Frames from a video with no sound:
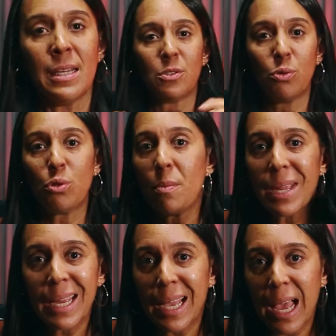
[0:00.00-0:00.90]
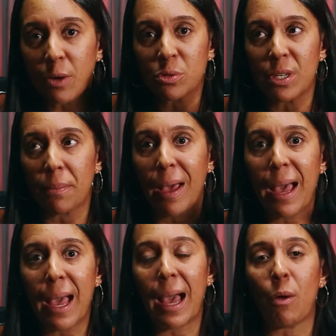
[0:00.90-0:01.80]
Si un dominicano se
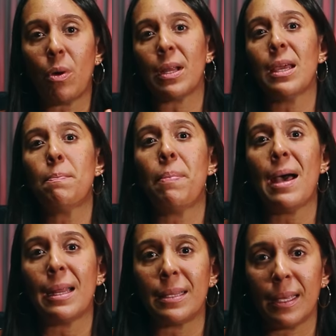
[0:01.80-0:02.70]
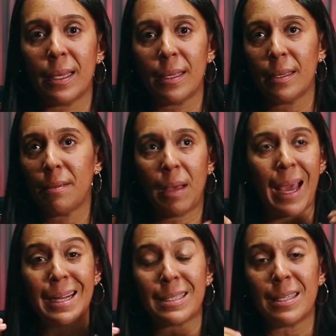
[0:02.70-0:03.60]
va a cualquier parte,
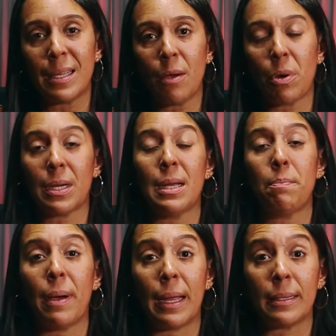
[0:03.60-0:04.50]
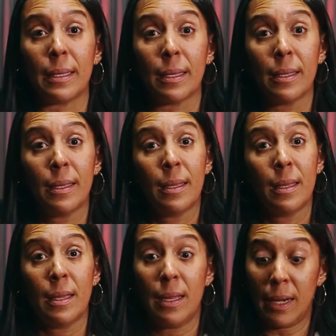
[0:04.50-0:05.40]
a residir a cualquier parte,
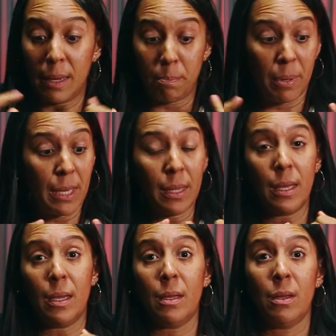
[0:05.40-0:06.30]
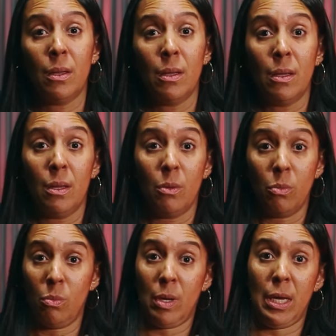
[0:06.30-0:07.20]
le piden
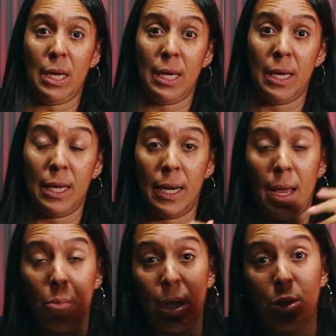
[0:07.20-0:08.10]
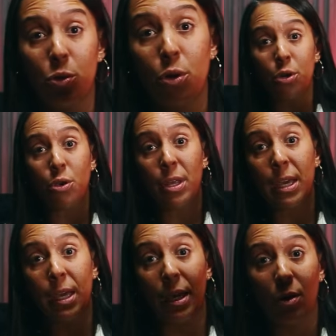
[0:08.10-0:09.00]
uh, eh, eh, eh, el laboratorio
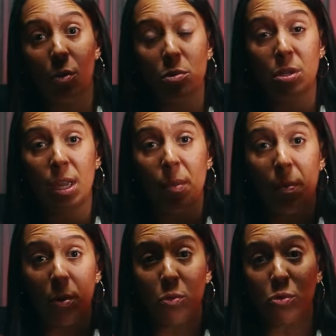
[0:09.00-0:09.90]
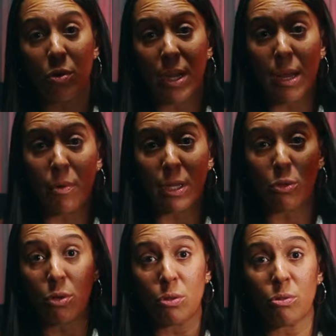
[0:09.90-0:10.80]
de, ¿cómo se llama? Producción, el
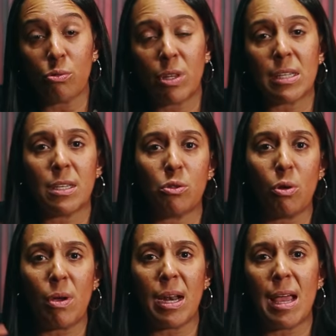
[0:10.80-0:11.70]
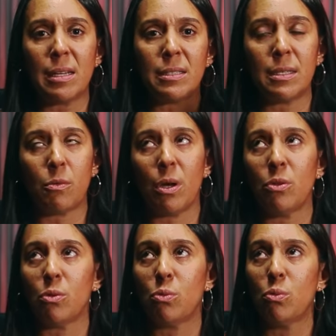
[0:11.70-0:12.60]
laboratorio donde tú te haces todo los análisis
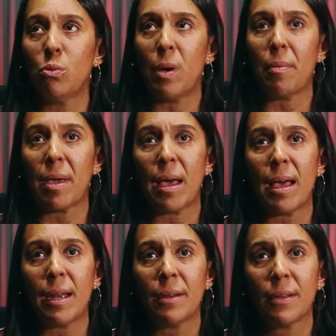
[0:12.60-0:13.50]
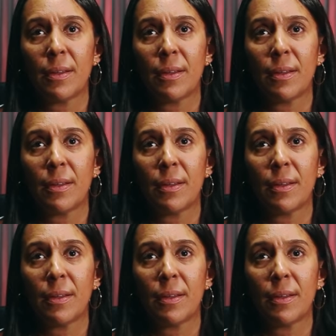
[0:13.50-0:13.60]
cuando tú vas a viajar,